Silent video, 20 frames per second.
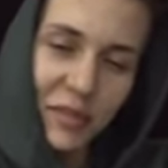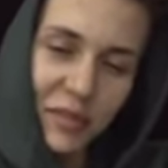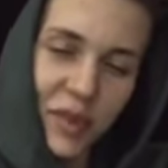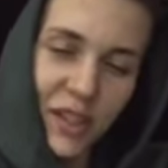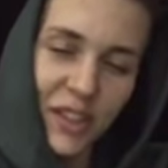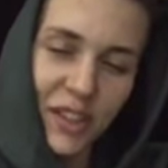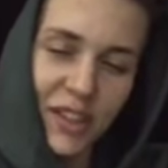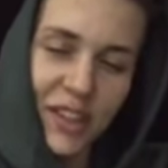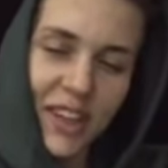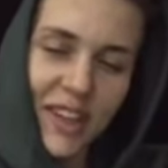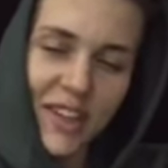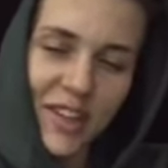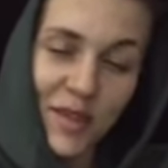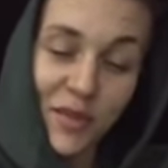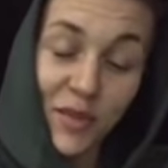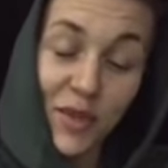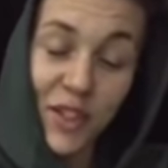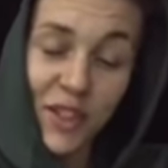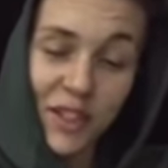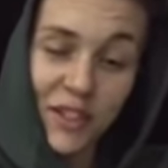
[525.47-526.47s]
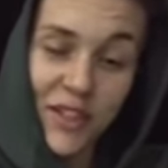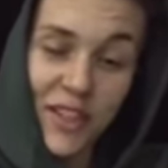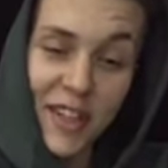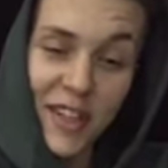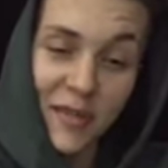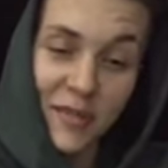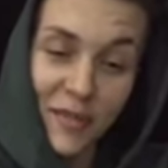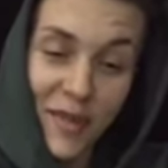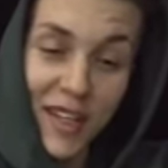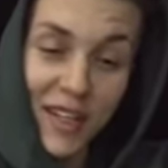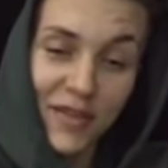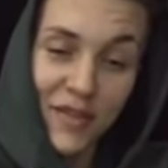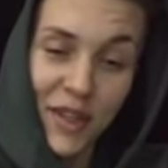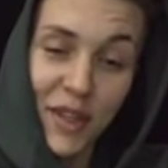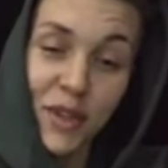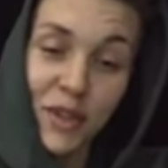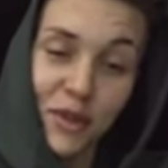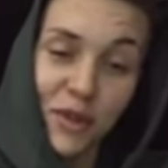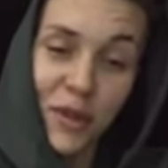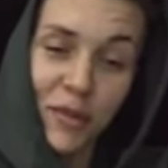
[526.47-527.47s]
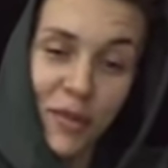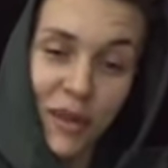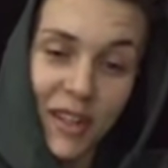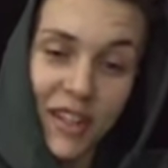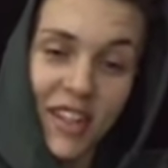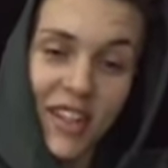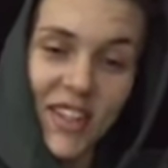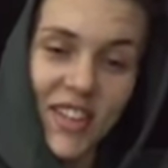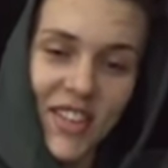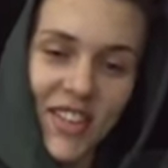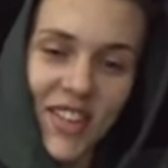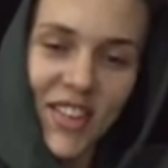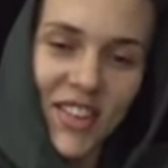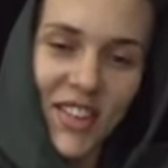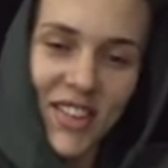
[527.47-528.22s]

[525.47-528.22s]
последним человеком, мать вашу, на планете.